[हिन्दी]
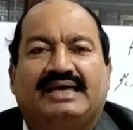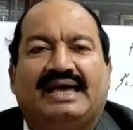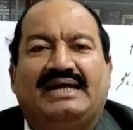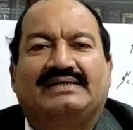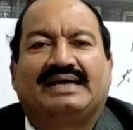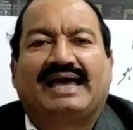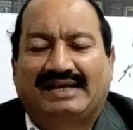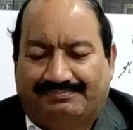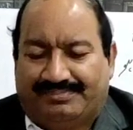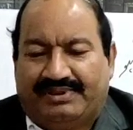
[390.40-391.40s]
दैट
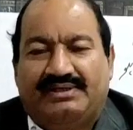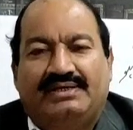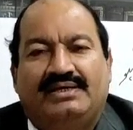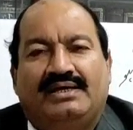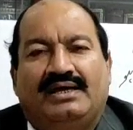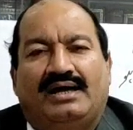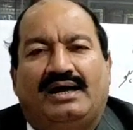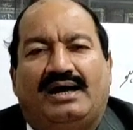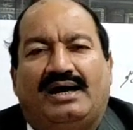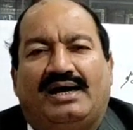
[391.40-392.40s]
हेल्प
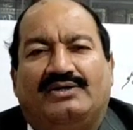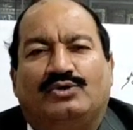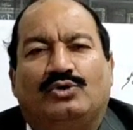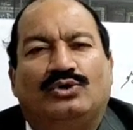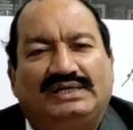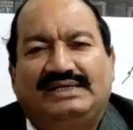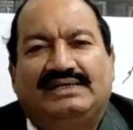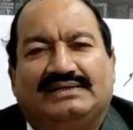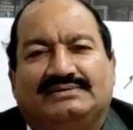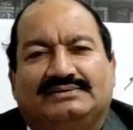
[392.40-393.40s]
आर
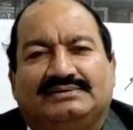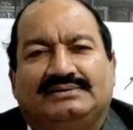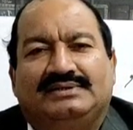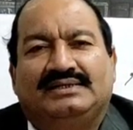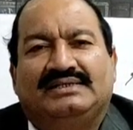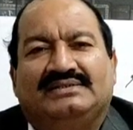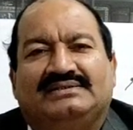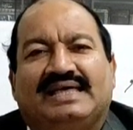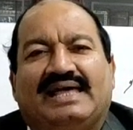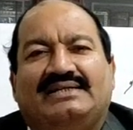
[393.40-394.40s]
होलियर
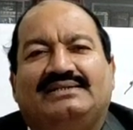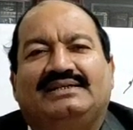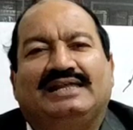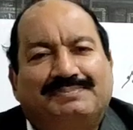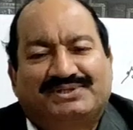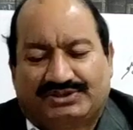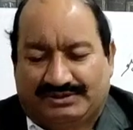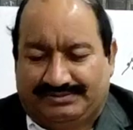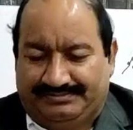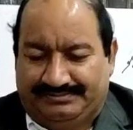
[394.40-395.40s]
दैन द लिप्स
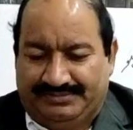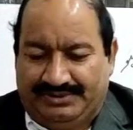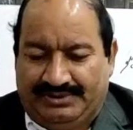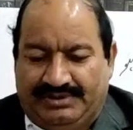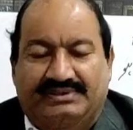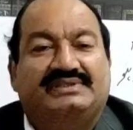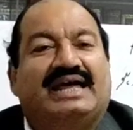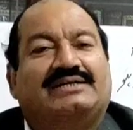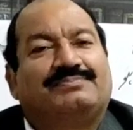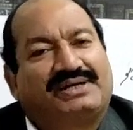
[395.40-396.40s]

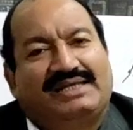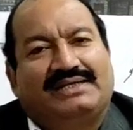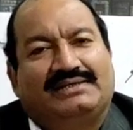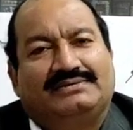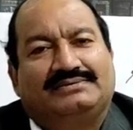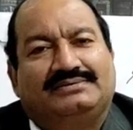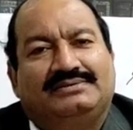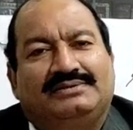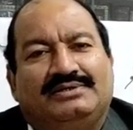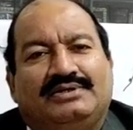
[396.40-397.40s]
दैट प्रे
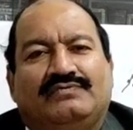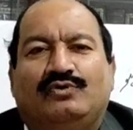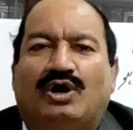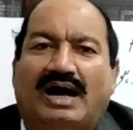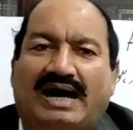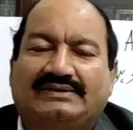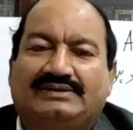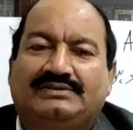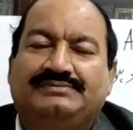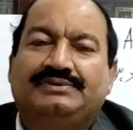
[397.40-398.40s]
वो
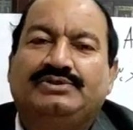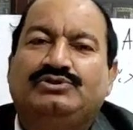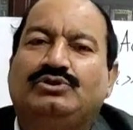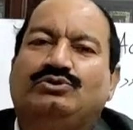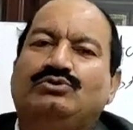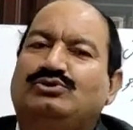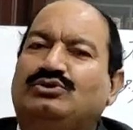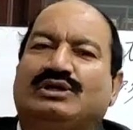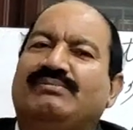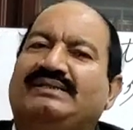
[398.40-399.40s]
हाथ जो
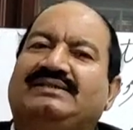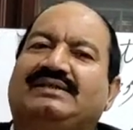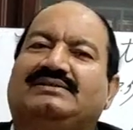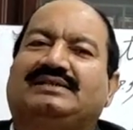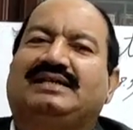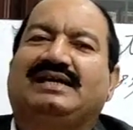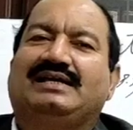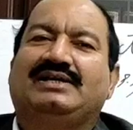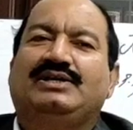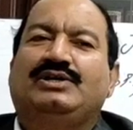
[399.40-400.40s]
दूसरों की मदद करते
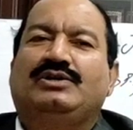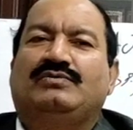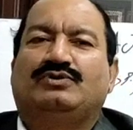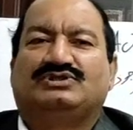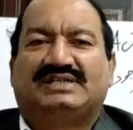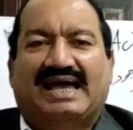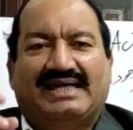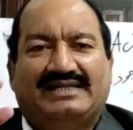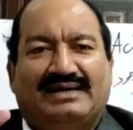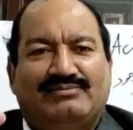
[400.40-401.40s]
हैं वो
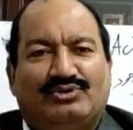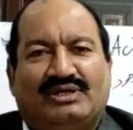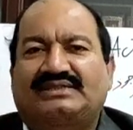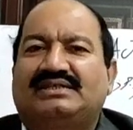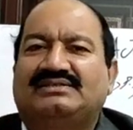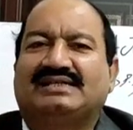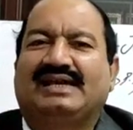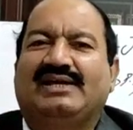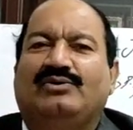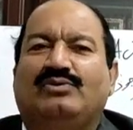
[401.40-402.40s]
ज़्यादा मुकद्दस
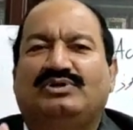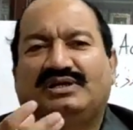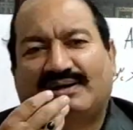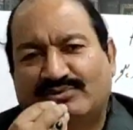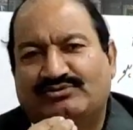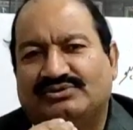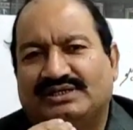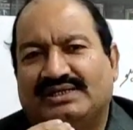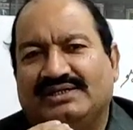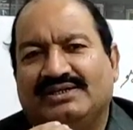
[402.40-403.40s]
हैं उन लबों
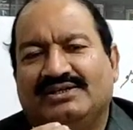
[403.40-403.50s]
से